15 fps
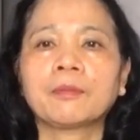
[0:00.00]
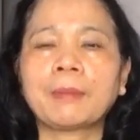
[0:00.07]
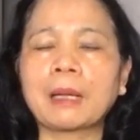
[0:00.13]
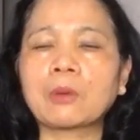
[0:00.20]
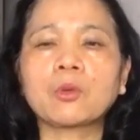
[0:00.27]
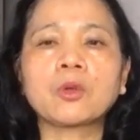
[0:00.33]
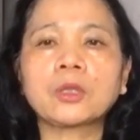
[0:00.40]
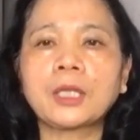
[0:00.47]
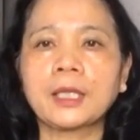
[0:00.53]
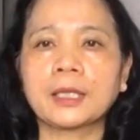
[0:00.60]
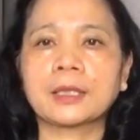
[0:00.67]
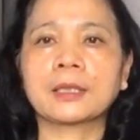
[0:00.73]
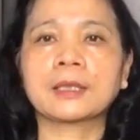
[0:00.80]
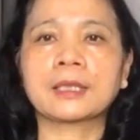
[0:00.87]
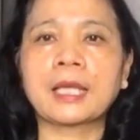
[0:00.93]
Bạn cũng có thể
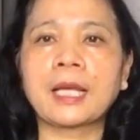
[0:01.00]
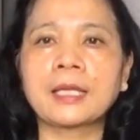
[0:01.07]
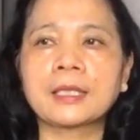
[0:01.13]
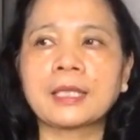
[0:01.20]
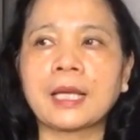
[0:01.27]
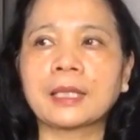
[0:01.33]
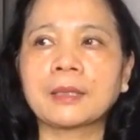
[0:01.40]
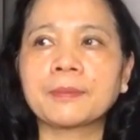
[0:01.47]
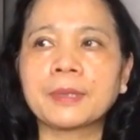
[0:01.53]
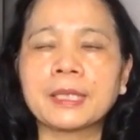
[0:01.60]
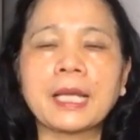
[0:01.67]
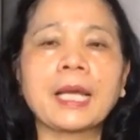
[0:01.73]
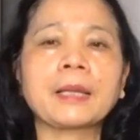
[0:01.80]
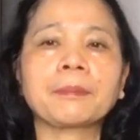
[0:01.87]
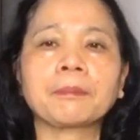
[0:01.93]
thay trà tâm
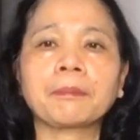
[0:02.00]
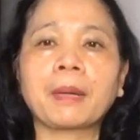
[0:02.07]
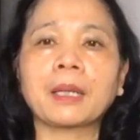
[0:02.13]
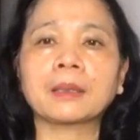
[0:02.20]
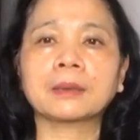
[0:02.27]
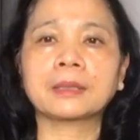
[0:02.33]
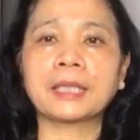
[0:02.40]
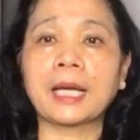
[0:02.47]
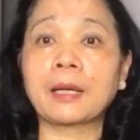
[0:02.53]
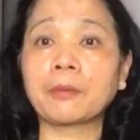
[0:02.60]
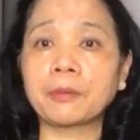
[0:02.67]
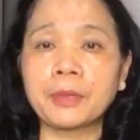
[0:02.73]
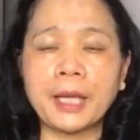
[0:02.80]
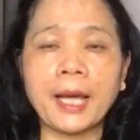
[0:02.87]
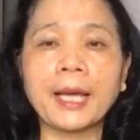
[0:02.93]
sen bằng trà
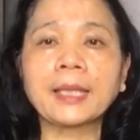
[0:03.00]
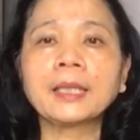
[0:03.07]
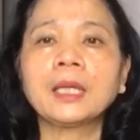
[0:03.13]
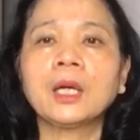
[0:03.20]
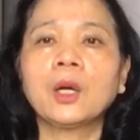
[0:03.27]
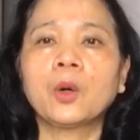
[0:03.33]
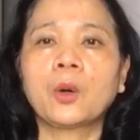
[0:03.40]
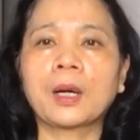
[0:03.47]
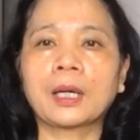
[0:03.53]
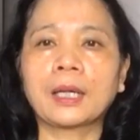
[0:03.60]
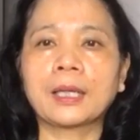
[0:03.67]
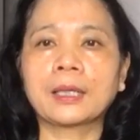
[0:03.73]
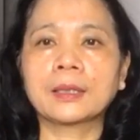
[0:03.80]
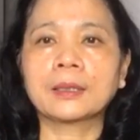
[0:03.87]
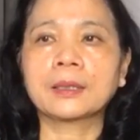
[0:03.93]
long nhãn hoặc
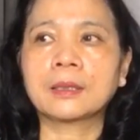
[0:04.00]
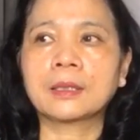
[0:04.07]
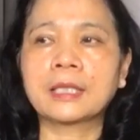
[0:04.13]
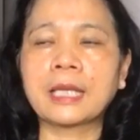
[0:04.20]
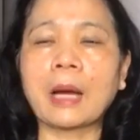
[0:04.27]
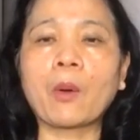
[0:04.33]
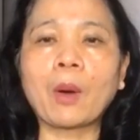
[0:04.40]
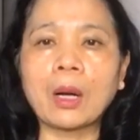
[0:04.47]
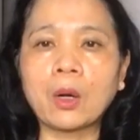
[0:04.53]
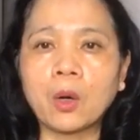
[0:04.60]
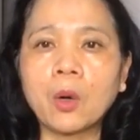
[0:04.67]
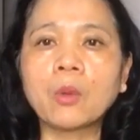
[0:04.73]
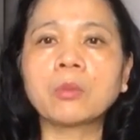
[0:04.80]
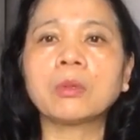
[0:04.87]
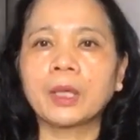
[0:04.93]
là trà hoa
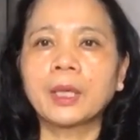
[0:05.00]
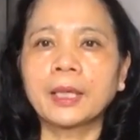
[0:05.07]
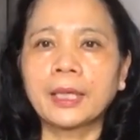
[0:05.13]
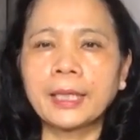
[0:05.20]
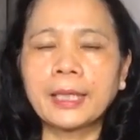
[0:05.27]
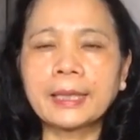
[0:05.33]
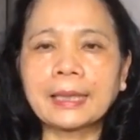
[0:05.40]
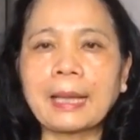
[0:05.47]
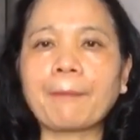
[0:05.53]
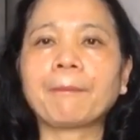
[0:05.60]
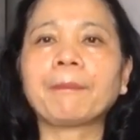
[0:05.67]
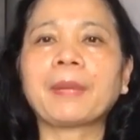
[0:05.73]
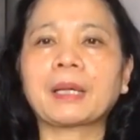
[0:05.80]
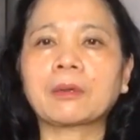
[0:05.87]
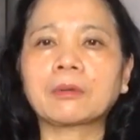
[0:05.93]
cúc. Khi đi
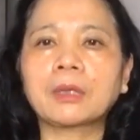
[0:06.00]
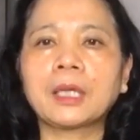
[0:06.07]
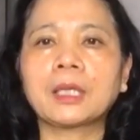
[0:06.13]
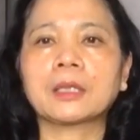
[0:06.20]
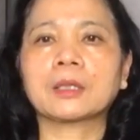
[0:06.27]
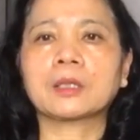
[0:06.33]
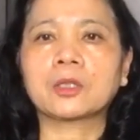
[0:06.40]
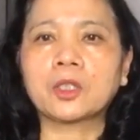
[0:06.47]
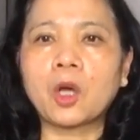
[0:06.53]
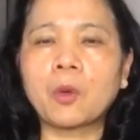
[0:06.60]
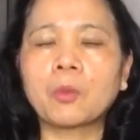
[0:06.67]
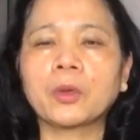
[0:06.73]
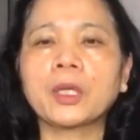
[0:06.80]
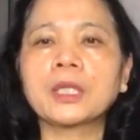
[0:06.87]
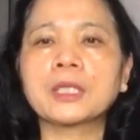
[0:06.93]
tắm bạn có thể cho
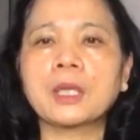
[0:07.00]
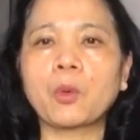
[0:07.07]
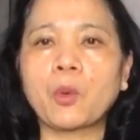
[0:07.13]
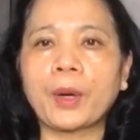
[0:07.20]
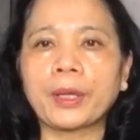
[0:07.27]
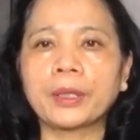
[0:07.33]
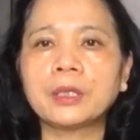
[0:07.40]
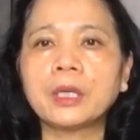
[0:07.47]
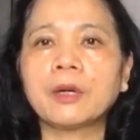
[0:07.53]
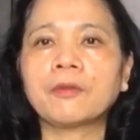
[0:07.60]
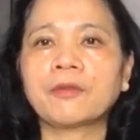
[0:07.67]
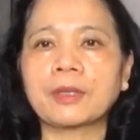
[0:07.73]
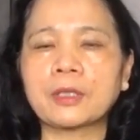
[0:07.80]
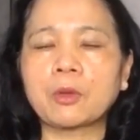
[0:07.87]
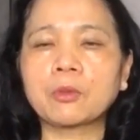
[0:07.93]
một ít dầu oải
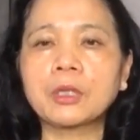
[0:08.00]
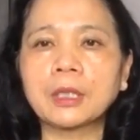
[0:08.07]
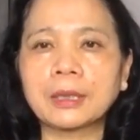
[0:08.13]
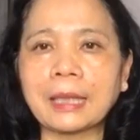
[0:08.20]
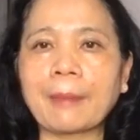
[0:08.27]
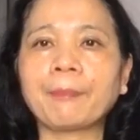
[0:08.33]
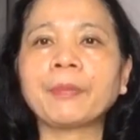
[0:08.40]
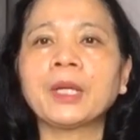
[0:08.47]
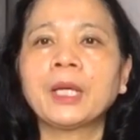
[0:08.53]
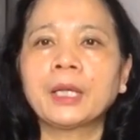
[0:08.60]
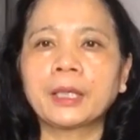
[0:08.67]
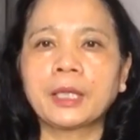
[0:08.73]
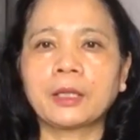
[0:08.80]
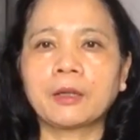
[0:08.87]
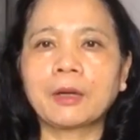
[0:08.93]
hương vào trong nước tắm
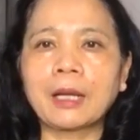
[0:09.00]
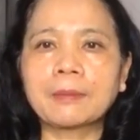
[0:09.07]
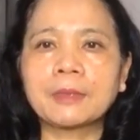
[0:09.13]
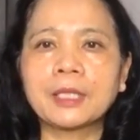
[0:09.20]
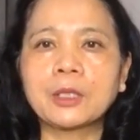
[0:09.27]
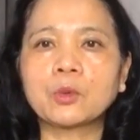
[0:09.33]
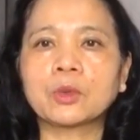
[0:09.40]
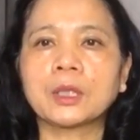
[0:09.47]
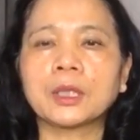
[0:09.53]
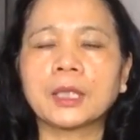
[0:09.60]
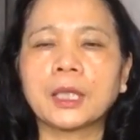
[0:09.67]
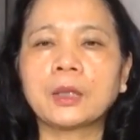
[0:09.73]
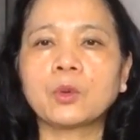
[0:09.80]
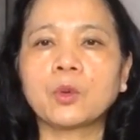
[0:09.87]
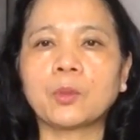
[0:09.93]
để nó làm dịu thần
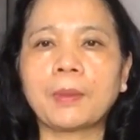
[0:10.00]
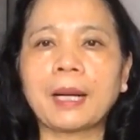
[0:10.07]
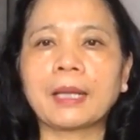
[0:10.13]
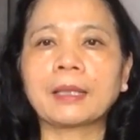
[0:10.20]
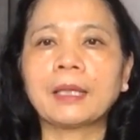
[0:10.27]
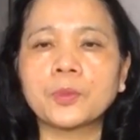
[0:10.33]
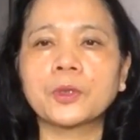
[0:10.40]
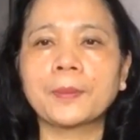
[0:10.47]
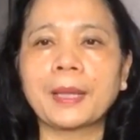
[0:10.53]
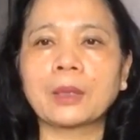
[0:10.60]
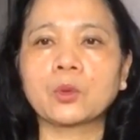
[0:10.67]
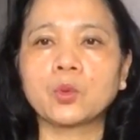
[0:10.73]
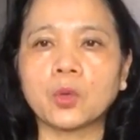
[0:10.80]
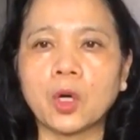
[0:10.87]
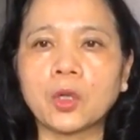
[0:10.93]
kinh của bạn, giúp cho bạn
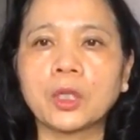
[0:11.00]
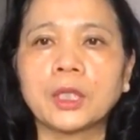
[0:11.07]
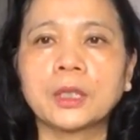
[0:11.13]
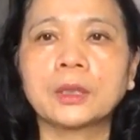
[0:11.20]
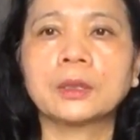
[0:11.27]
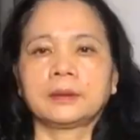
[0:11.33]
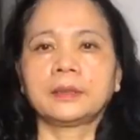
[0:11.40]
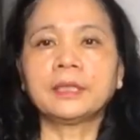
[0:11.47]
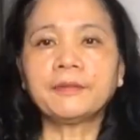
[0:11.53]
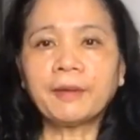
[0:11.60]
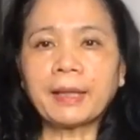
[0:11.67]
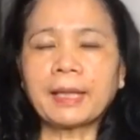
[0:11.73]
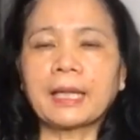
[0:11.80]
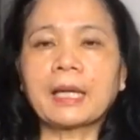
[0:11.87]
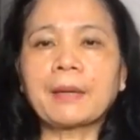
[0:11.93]
ngủ ngon hơn. Như
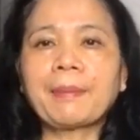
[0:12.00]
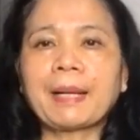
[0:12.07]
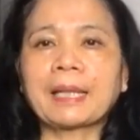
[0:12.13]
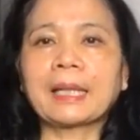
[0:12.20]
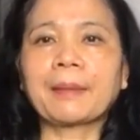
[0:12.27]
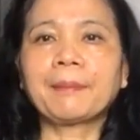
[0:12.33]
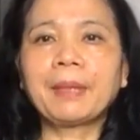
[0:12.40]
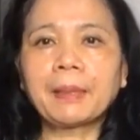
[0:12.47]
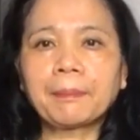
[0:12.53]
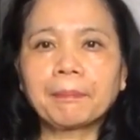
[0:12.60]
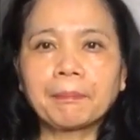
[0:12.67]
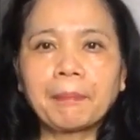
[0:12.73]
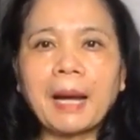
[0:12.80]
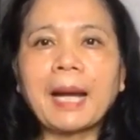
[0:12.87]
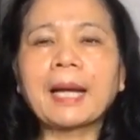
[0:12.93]
vậy là các bạn đã biết
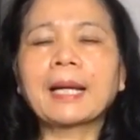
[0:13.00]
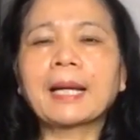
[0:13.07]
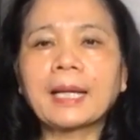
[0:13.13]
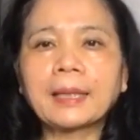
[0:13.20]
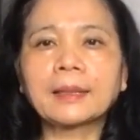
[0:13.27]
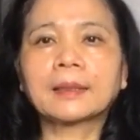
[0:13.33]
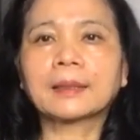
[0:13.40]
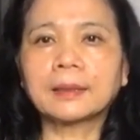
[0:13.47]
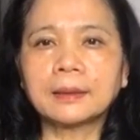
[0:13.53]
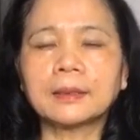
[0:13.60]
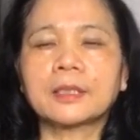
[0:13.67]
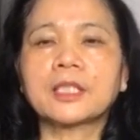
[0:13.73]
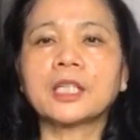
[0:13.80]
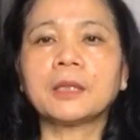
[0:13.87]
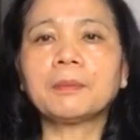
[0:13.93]
3 cách tự
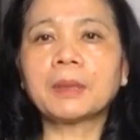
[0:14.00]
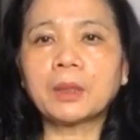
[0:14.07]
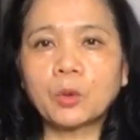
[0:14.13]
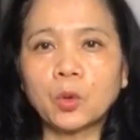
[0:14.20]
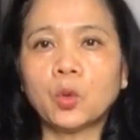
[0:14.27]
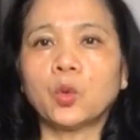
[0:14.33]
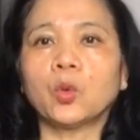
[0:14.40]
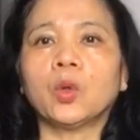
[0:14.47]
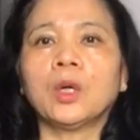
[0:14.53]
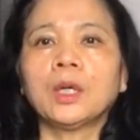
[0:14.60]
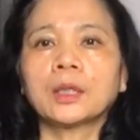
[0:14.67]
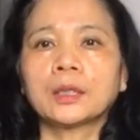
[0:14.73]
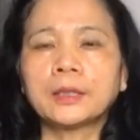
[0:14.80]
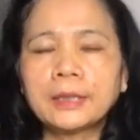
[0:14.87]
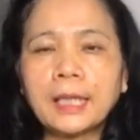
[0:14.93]
chữa mất ngủ.
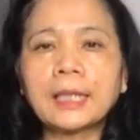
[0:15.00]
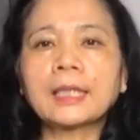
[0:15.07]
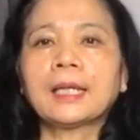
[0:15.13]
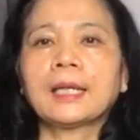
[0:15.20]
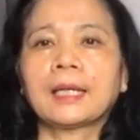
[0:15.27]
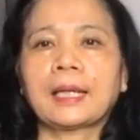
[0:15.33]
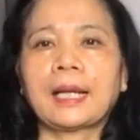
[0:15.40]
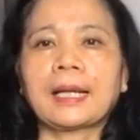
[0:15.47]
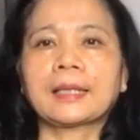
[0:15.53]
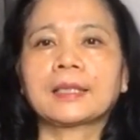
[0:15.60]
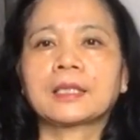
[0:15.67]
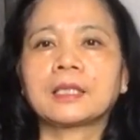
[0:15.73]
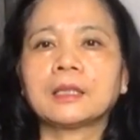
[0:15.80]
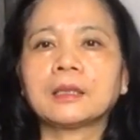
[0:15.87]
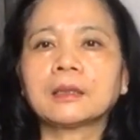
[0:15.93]
Thứ nhất là
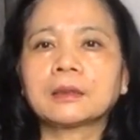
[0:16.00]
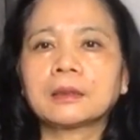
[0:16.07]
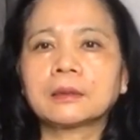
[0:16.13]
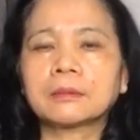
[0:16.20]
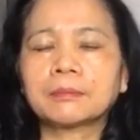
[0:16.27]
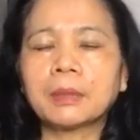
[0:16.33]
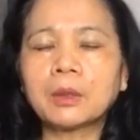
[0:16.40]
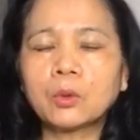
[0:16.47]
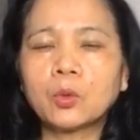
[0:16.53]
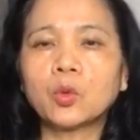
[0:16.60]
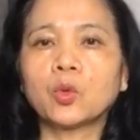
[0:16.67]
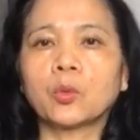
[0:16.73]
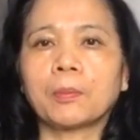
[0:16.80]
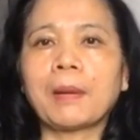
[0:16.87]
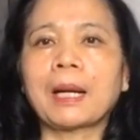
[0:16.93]
chữa mất
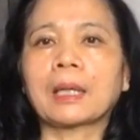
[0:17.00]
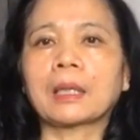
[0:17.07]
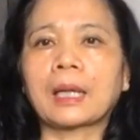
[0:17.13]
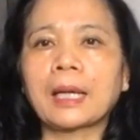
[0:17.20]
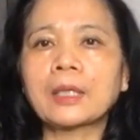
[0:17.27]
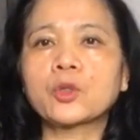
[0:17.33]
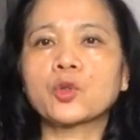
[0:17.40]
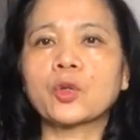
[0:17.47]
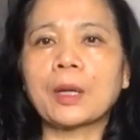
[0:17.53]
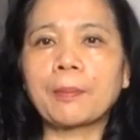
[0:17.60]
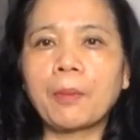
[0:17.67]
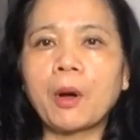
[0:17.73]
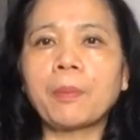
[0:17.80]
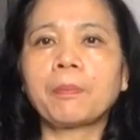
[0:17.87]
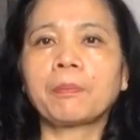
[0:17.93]
ngủ bằng cách xoa
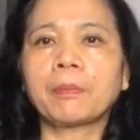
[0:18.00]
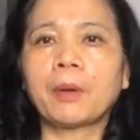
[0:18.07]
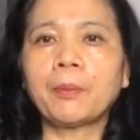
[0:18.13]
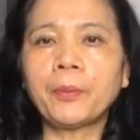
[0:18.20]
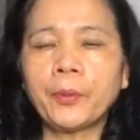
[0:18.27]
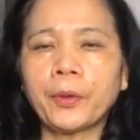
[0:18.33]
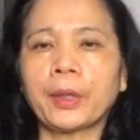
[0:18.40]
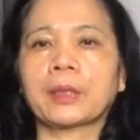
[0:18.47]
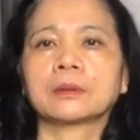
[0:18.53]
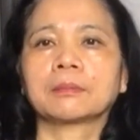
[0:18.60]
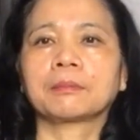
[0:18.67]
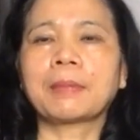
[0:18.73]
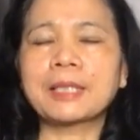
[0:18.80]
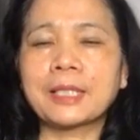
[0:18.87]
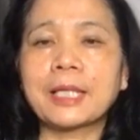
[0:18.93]
bóp, bấm huyệt,
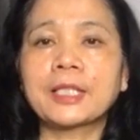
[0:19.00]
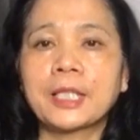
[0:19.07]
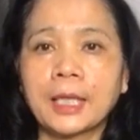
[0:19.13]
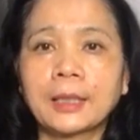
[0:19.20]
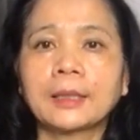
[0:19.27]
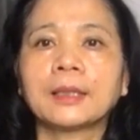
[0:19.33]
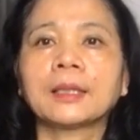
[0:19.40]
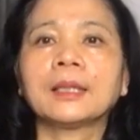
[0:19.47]
massage chân.